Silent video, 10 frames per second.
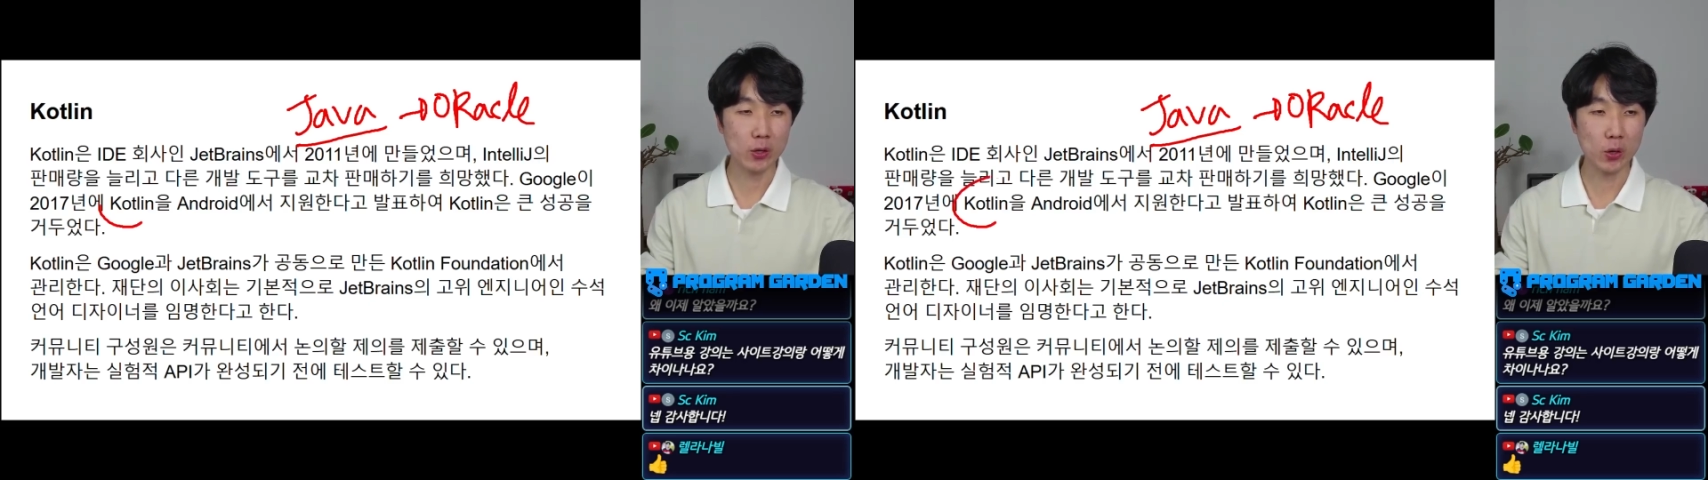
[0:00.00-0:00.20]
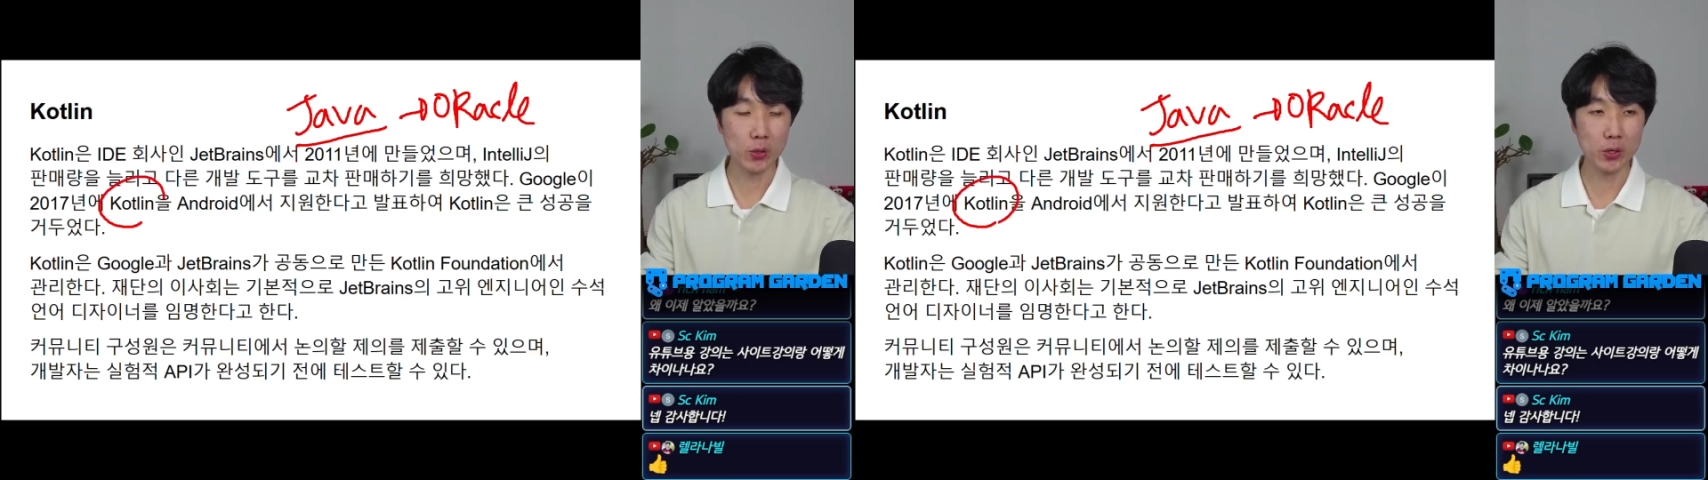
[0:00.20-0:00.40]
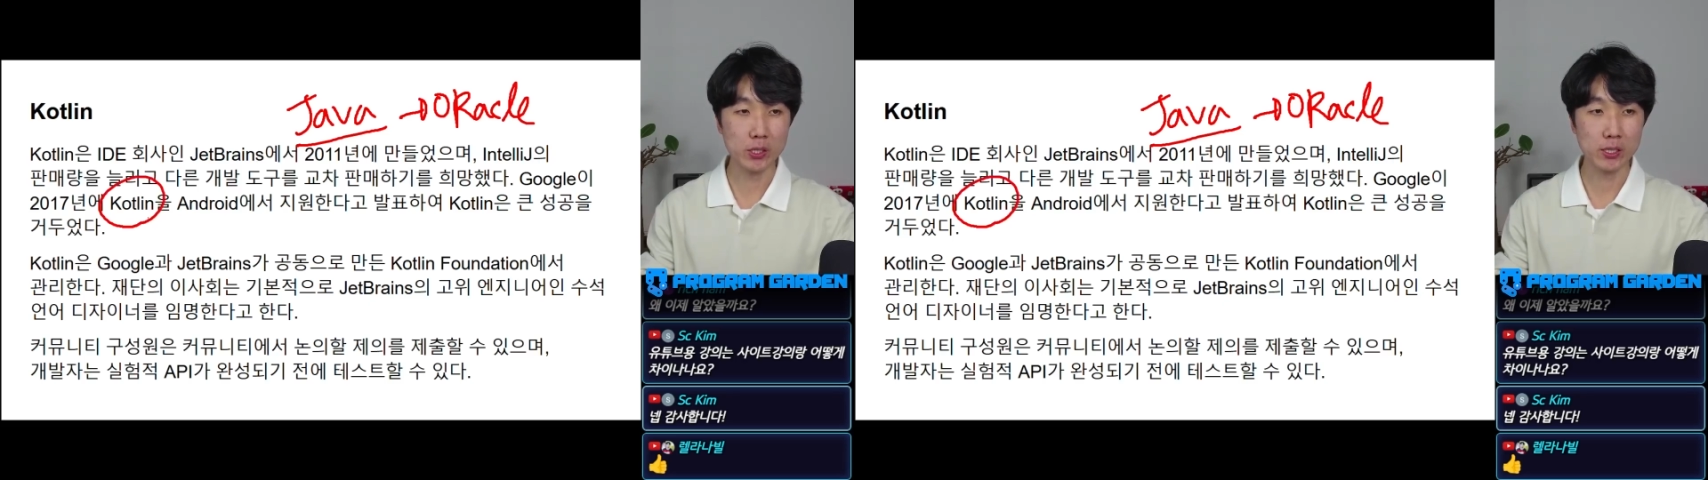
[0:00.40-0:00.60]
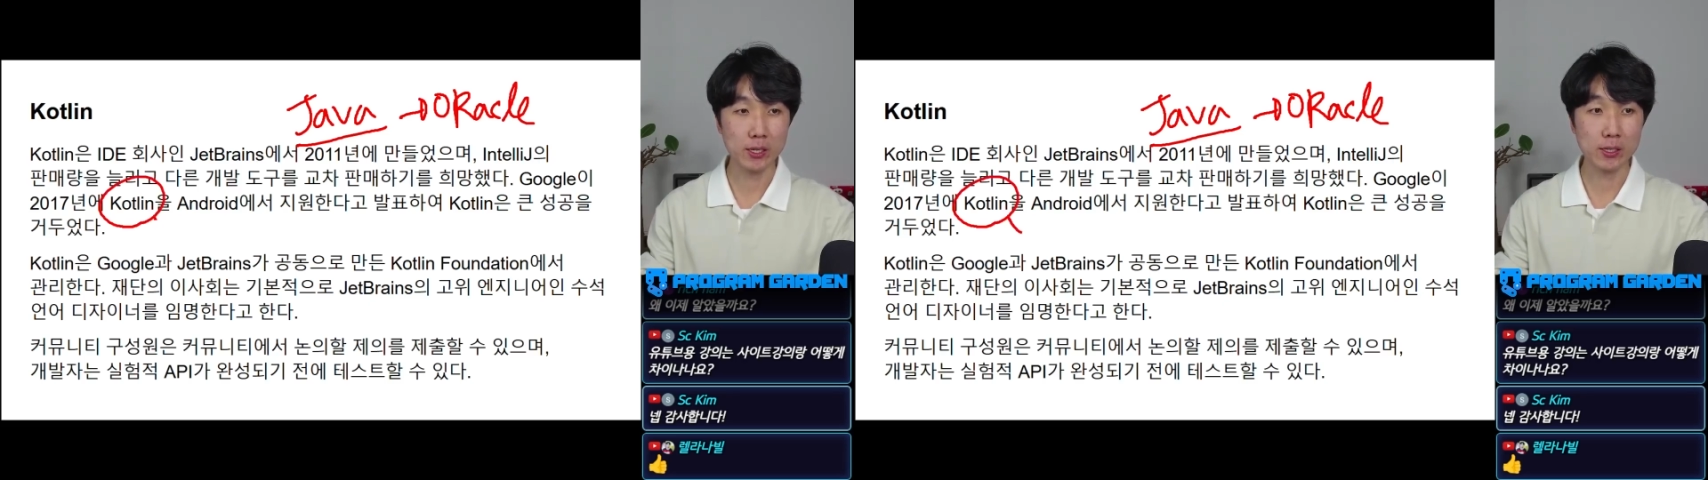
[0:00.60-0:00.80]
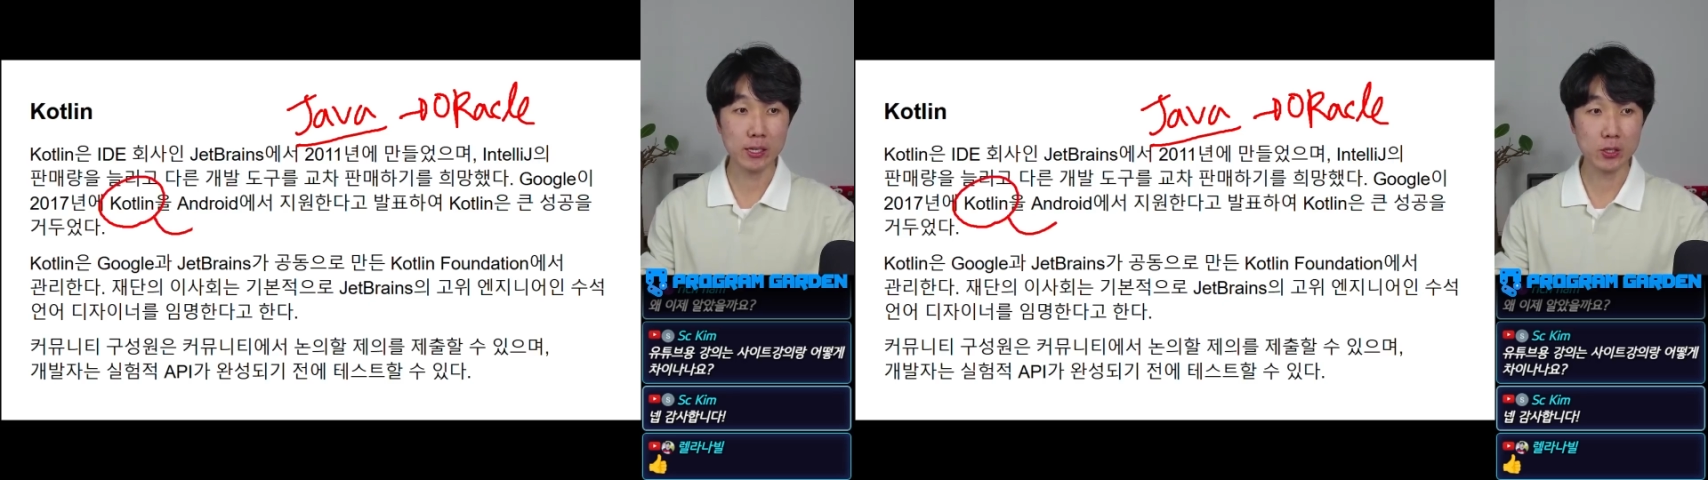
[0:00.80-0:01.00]
언어를
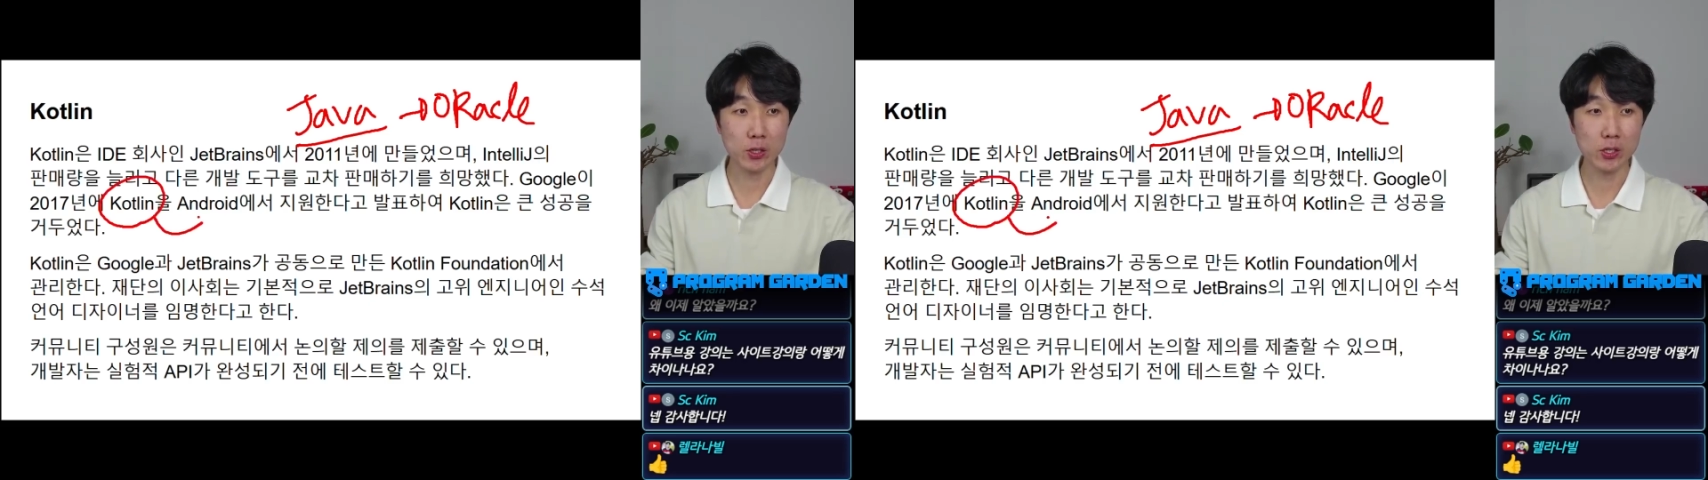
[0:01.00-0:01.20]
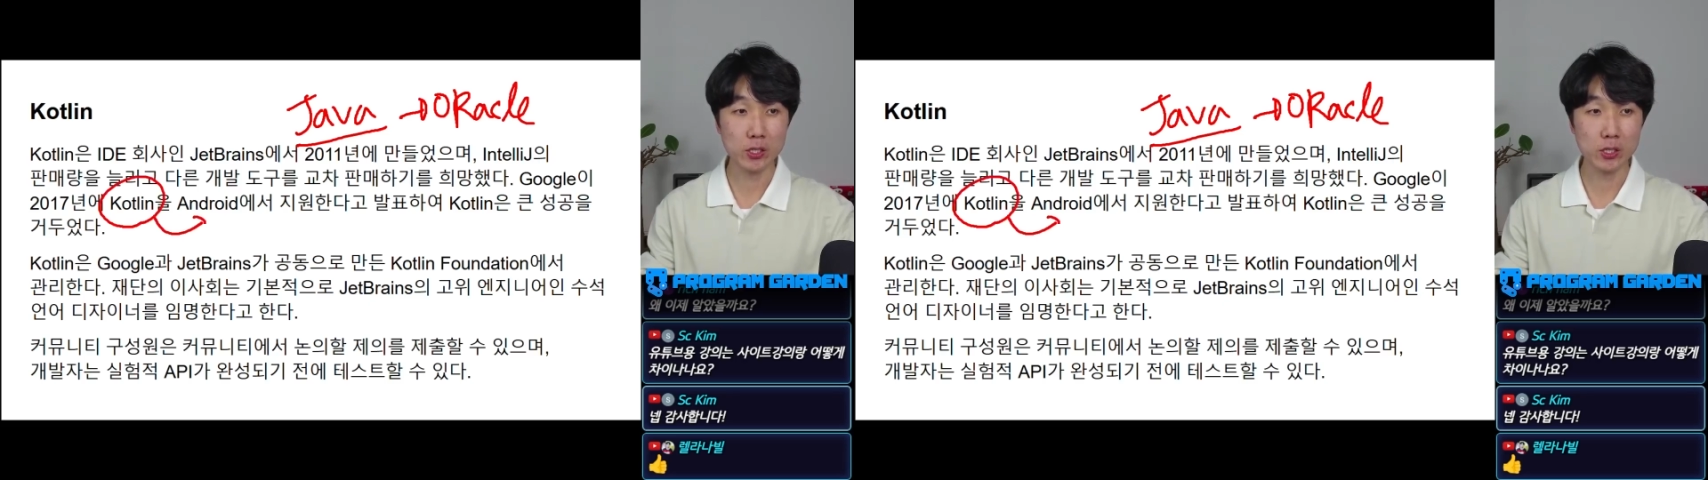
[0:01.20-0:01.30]
채택을 해서